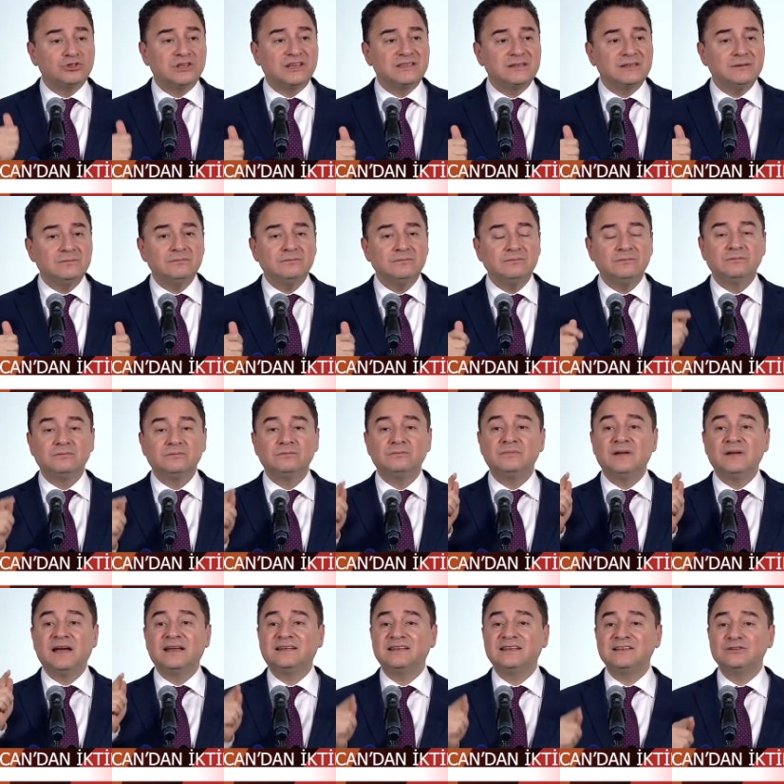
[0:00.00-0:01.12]
bu seçim
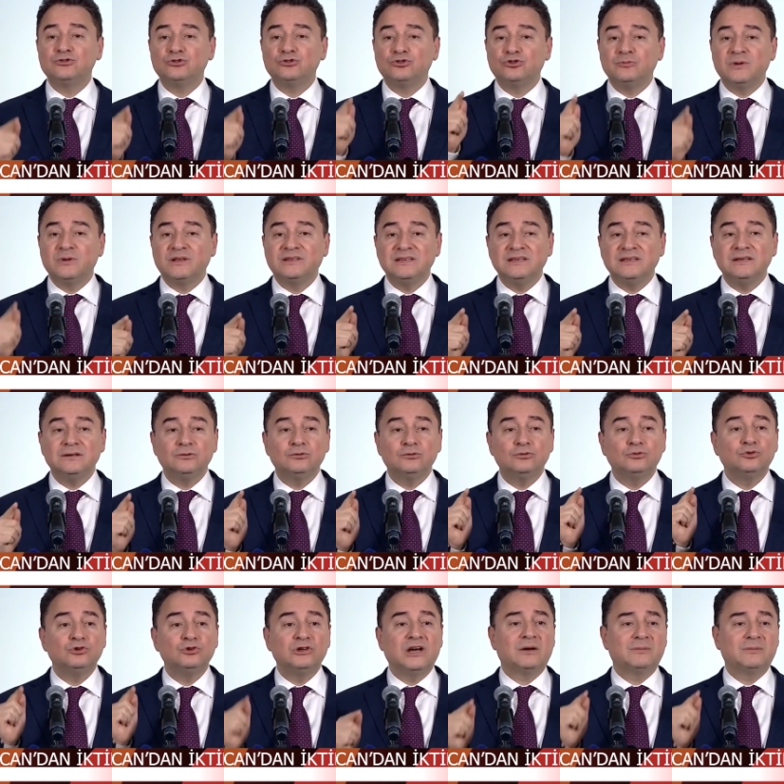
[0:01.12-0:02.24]
merkezi hükümeti
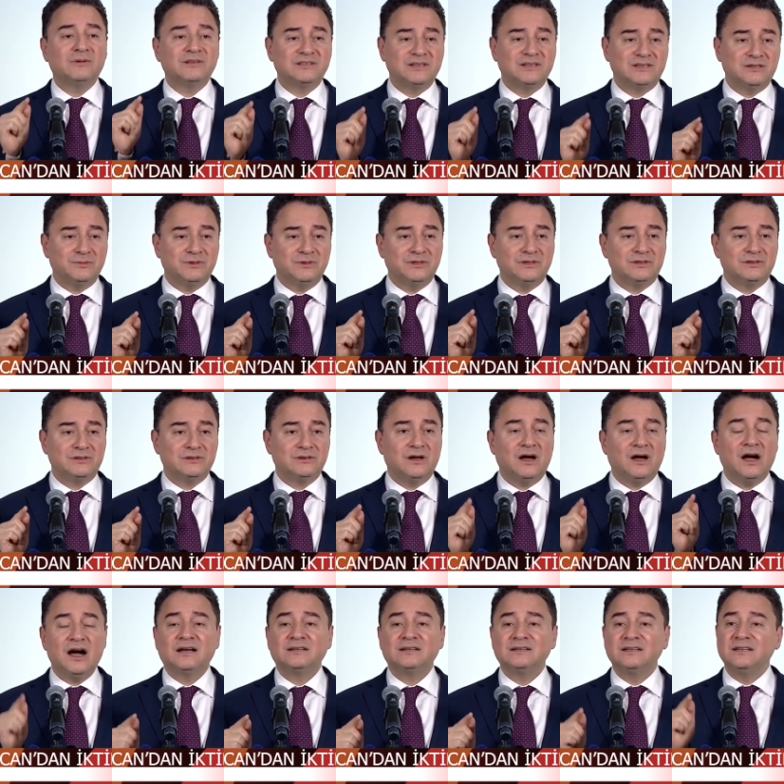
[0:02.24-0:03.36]
uyarma seçimidir.
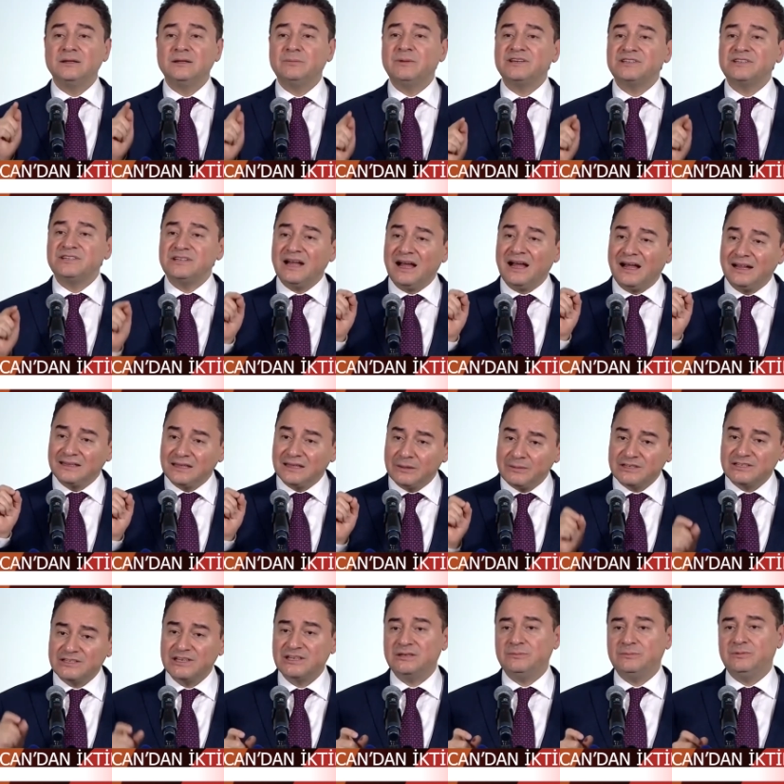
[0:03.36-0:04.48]
Aklını başına al
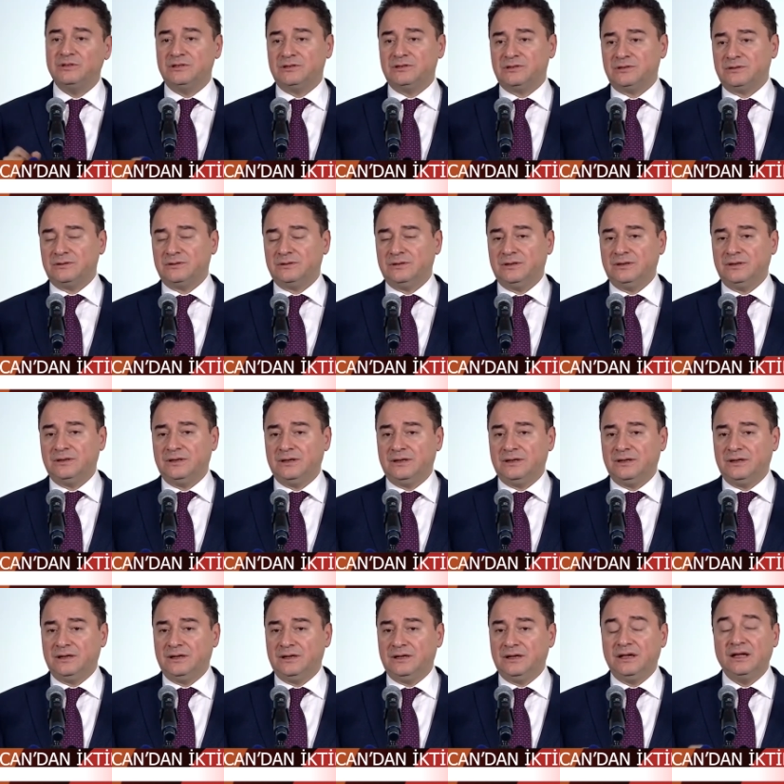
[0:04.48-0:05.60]
deme seçimidir.
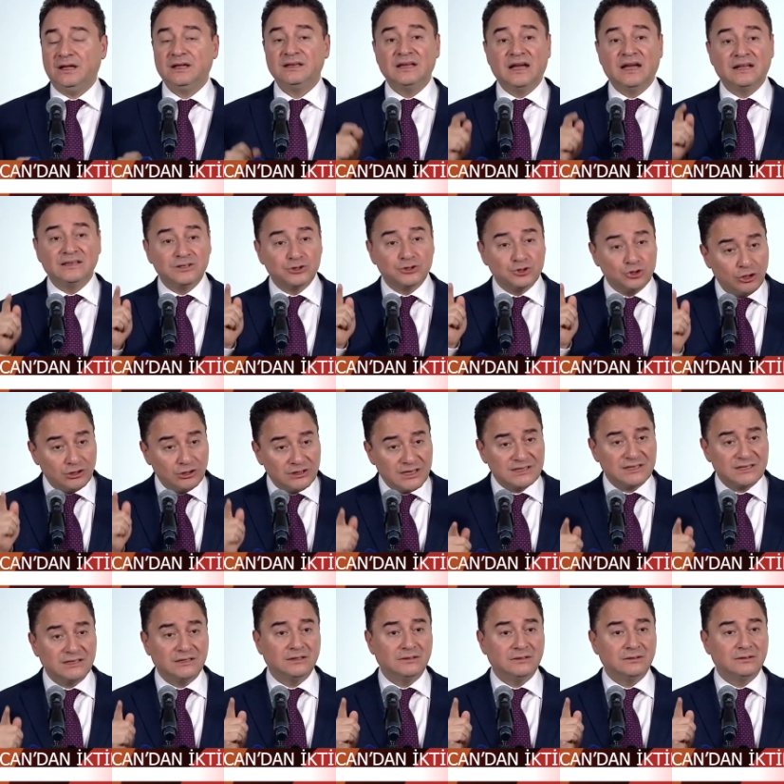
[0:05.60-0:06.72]
Yanlış
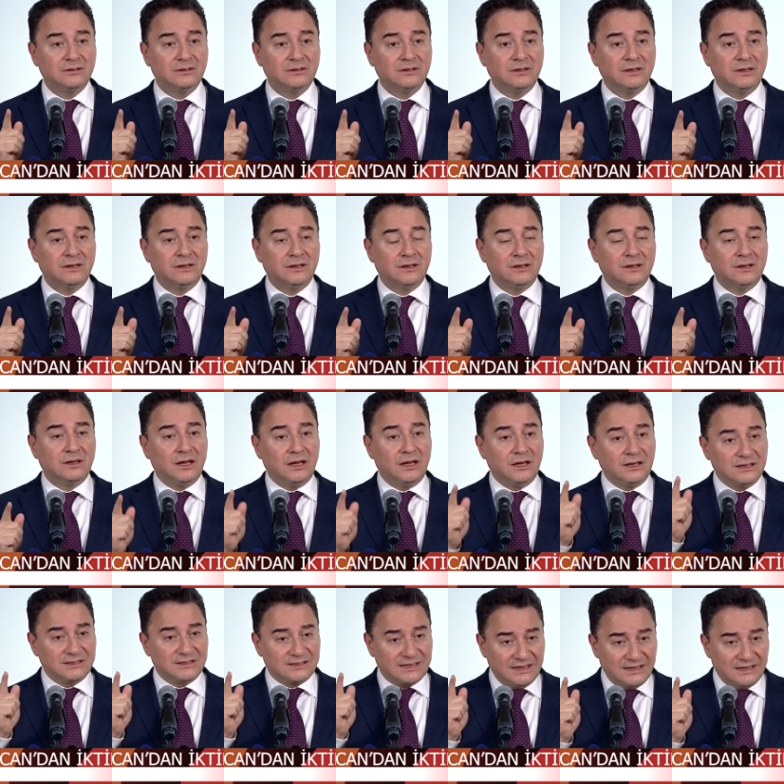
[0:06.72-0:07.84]
yoldasın.
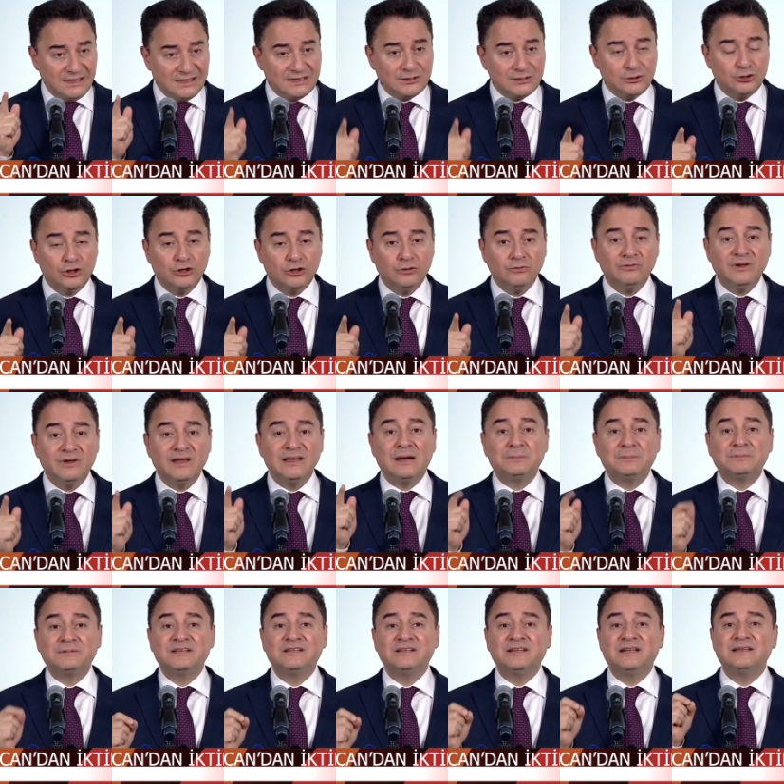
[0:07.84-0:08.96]
Seni izliyorum ve
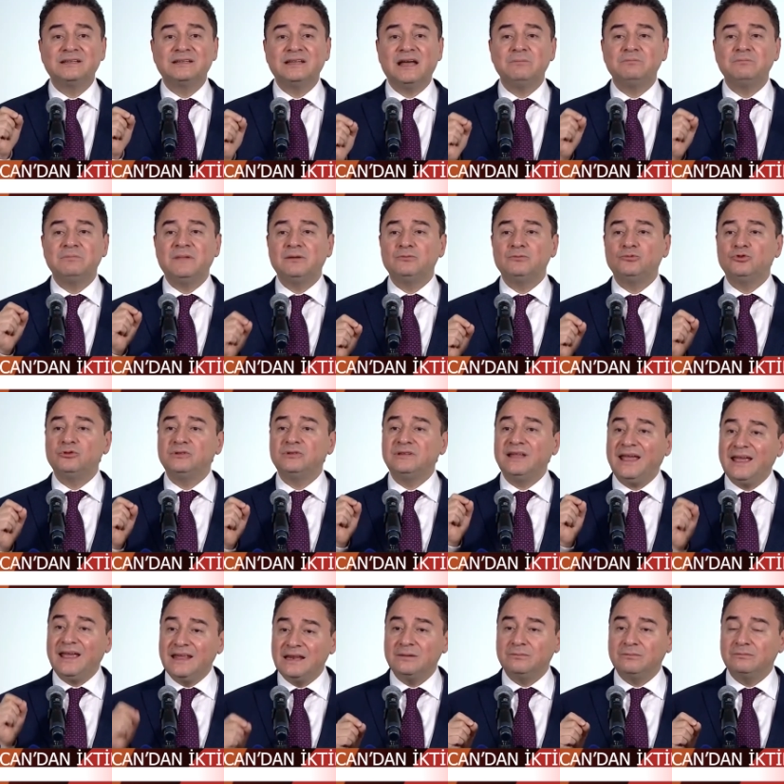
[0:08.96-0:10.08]
yaptıklarından
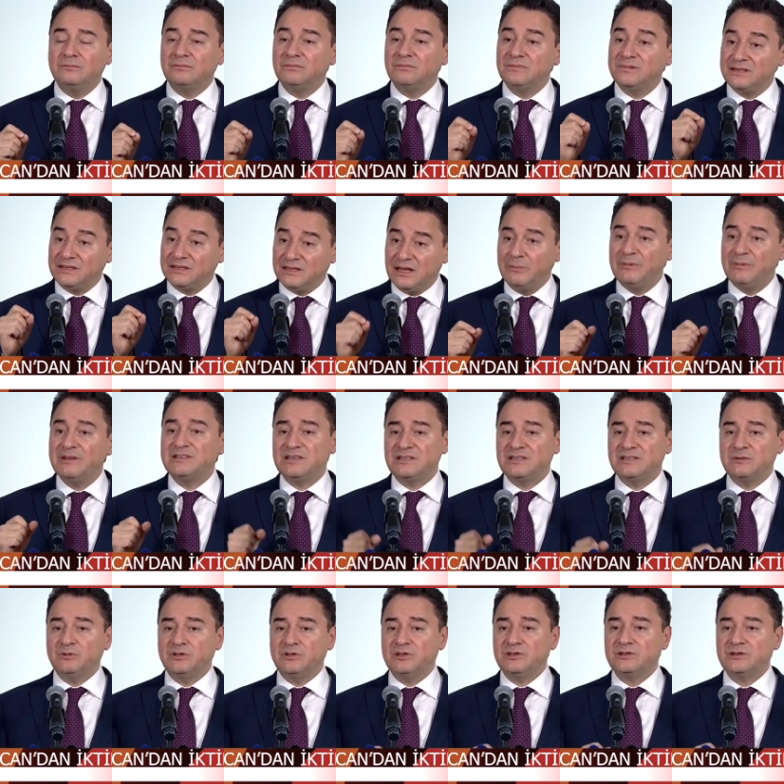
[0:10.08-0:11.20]
memnun değilim deme
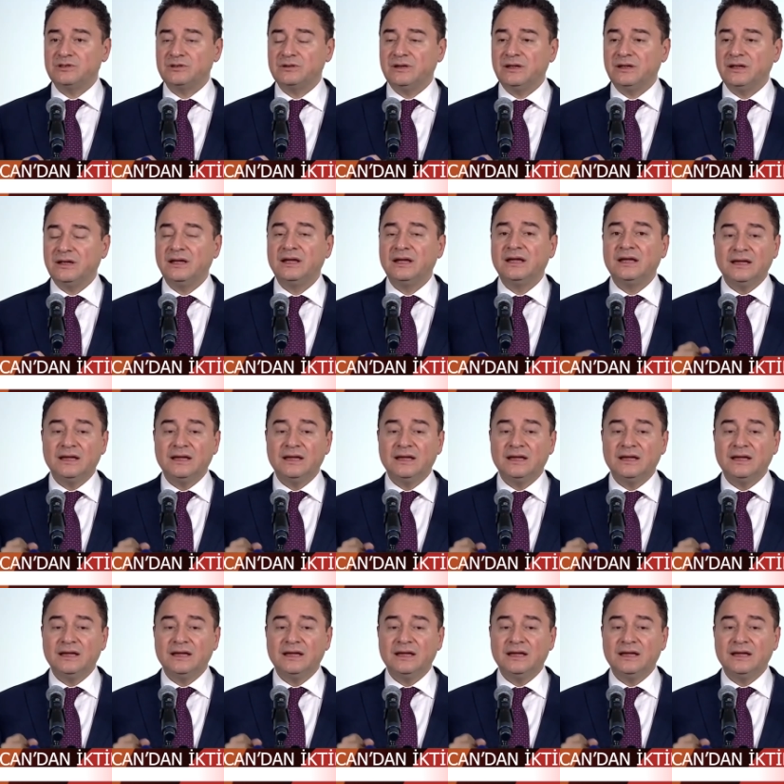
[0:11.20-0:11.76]
seçimidir.